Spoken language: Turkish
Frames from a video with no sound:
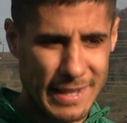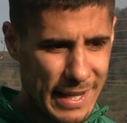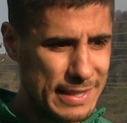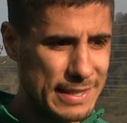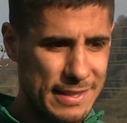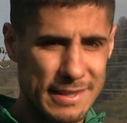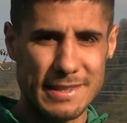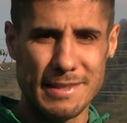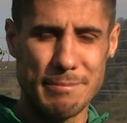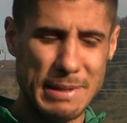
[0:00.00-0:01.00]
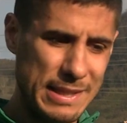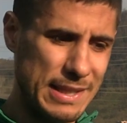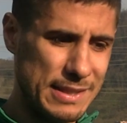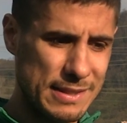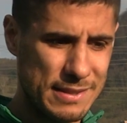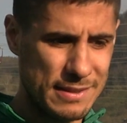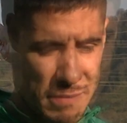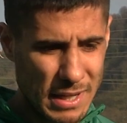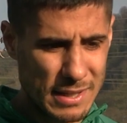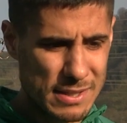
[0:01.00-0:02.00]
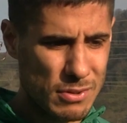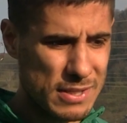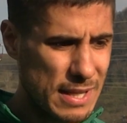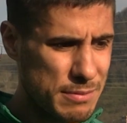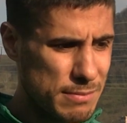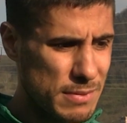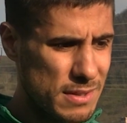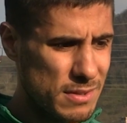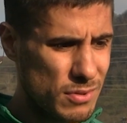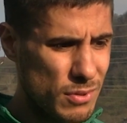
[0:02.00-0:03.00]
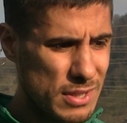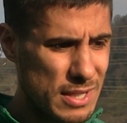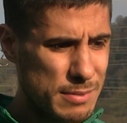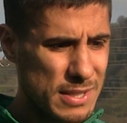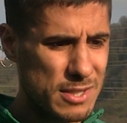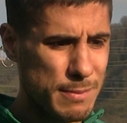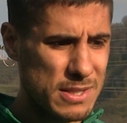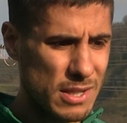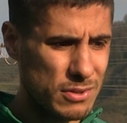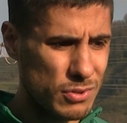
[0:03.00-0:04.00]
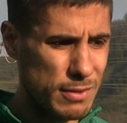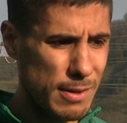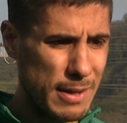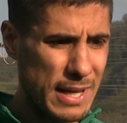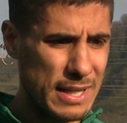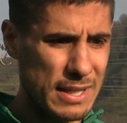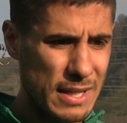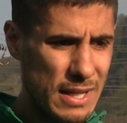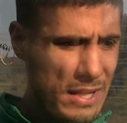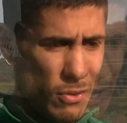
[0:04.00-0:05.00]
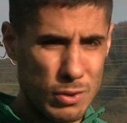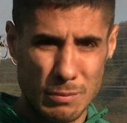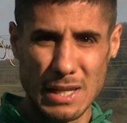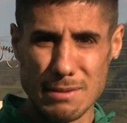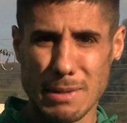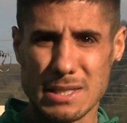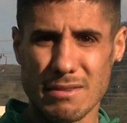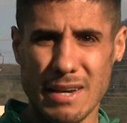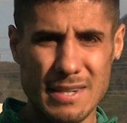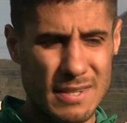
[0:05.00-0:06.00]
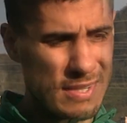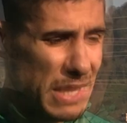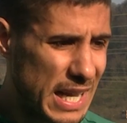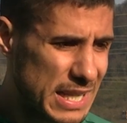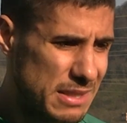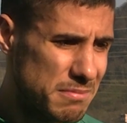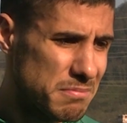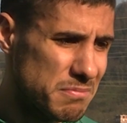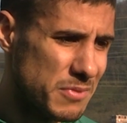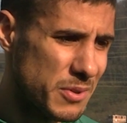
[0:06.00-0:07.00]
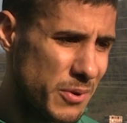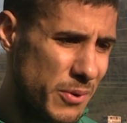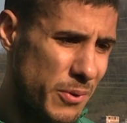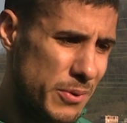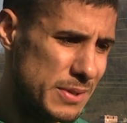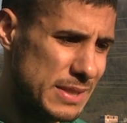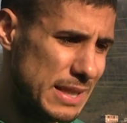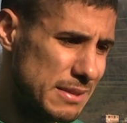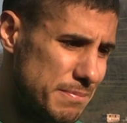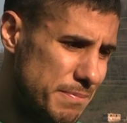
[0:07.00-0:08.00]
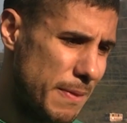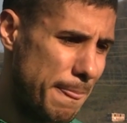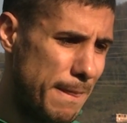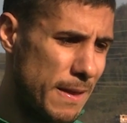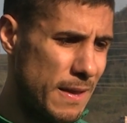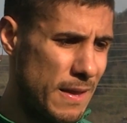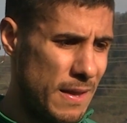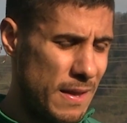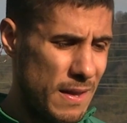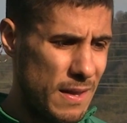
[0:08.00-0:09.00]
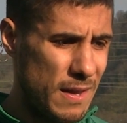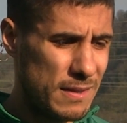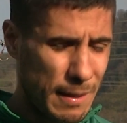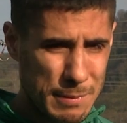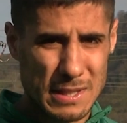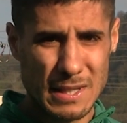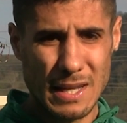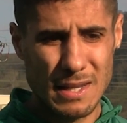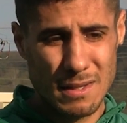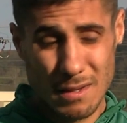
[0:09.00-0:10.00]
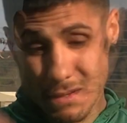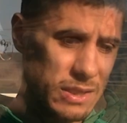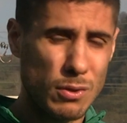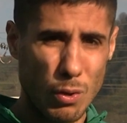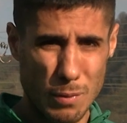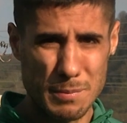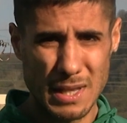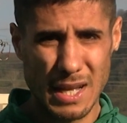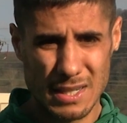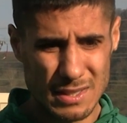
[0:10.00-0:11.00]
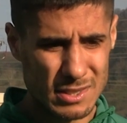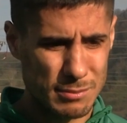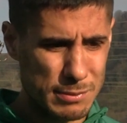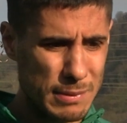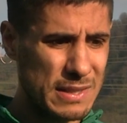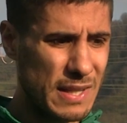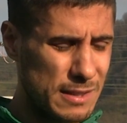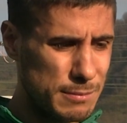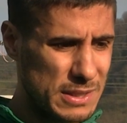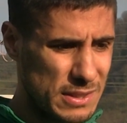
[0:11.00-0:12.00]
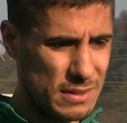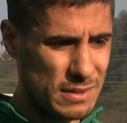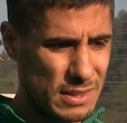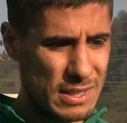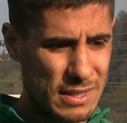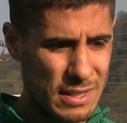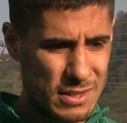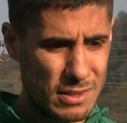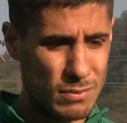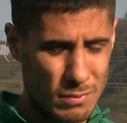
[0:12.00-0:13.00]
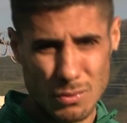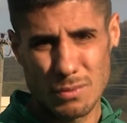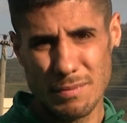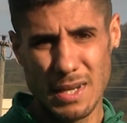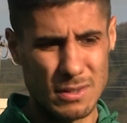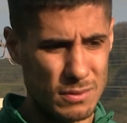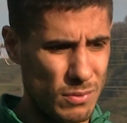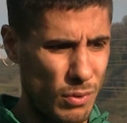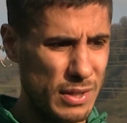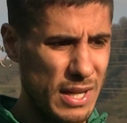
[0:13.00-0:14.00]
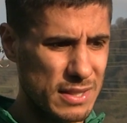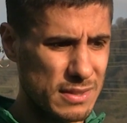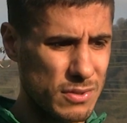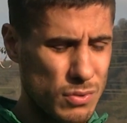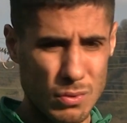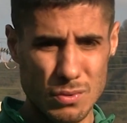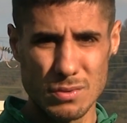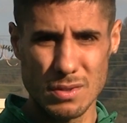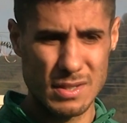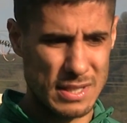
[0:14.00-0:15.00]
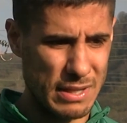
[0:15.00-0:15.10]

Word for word: yani bildiğiniz yani nasıl desem şimdi sözlerimi seçmeye çalışıyorum ama yani ölüm kalım maçı var. Yani o yüzden e, tabii ki de iki Kolombiyalı arkadaşımız milli takımı için gittiği için hani onlar adına çok e,